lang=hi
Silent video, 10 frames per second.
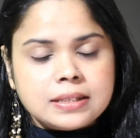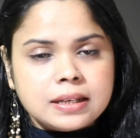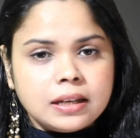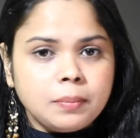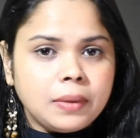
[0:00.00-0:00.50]

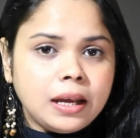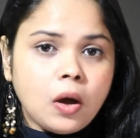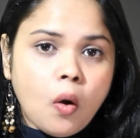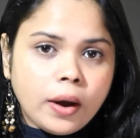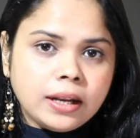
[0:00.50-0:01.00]
स्किन में
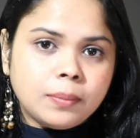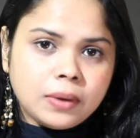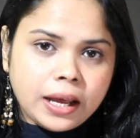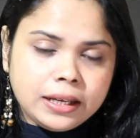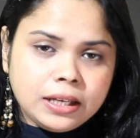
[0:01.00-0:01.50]
ऑयल
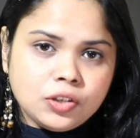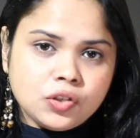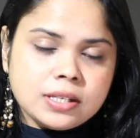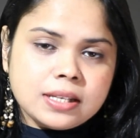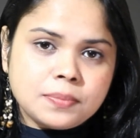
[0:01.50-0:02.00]
अप्लाई
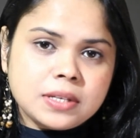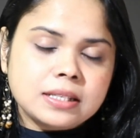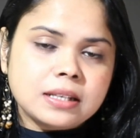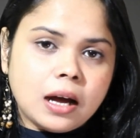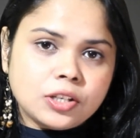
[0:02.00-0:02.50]
कीजिए
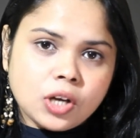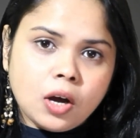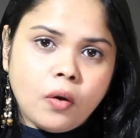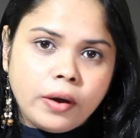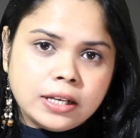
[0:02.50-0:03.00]
सबसे अच्छा
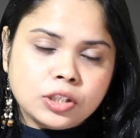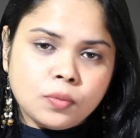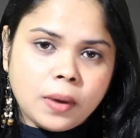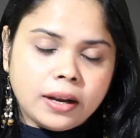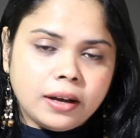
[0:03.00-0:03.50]
ऑयल जो
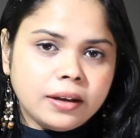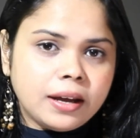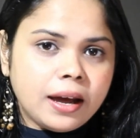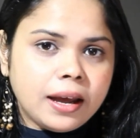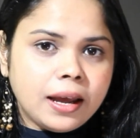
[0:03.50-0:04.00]
माना
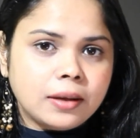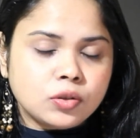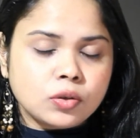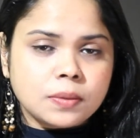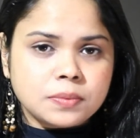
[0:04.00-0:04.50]
गया है
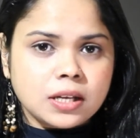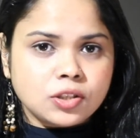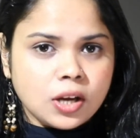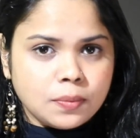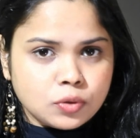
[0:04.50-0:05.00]
जो सबसे
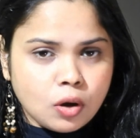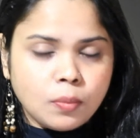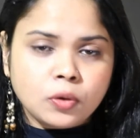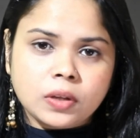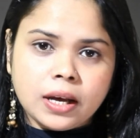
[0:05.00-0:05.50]
अच्छा
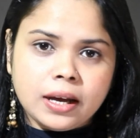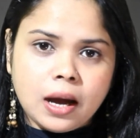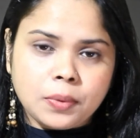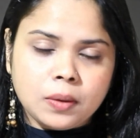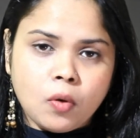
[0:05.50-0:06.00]
एब्जॉर्ब होता है
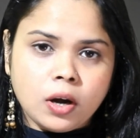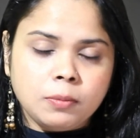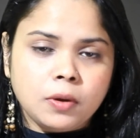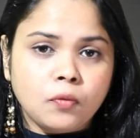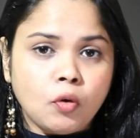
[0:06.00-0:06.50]
आपकी बॉडी
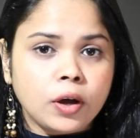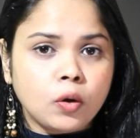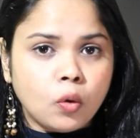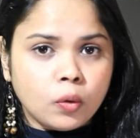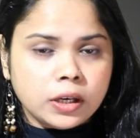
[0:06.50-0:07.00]
में वो है
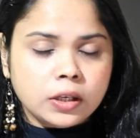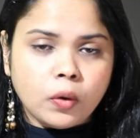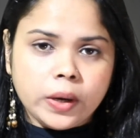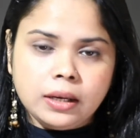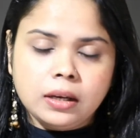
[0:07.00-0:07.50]
कोकोनट
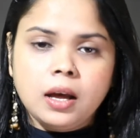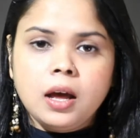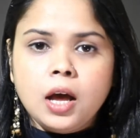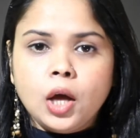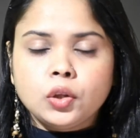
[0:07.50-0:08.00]
ऑयल
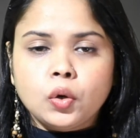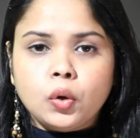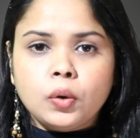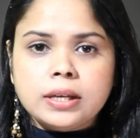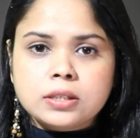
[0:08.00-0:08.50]

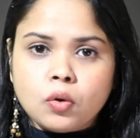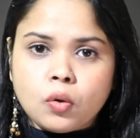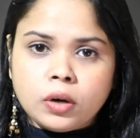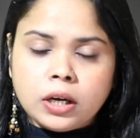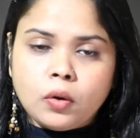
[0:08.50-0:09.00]
तो इस
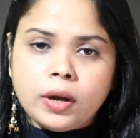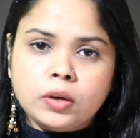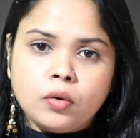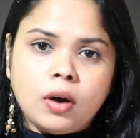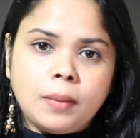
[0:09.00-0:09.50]
कोकोनट ऑयल
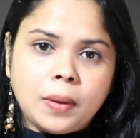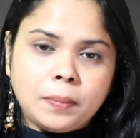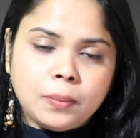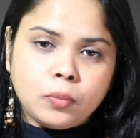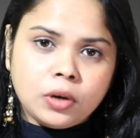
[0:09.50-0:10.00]
को आप
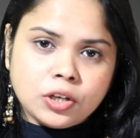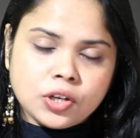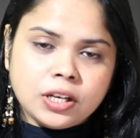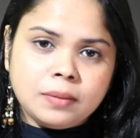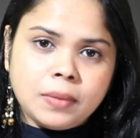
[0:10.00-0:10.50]
अपने पूरे
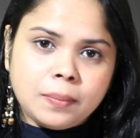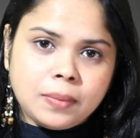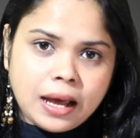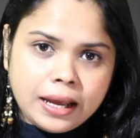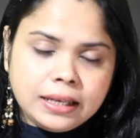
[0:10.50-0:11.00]
शरीर में
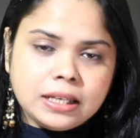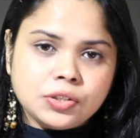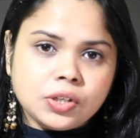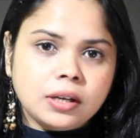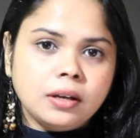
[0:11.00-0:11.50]
अप्लाई
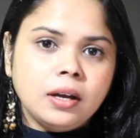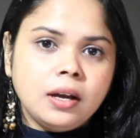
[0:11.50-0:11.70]
कीजिए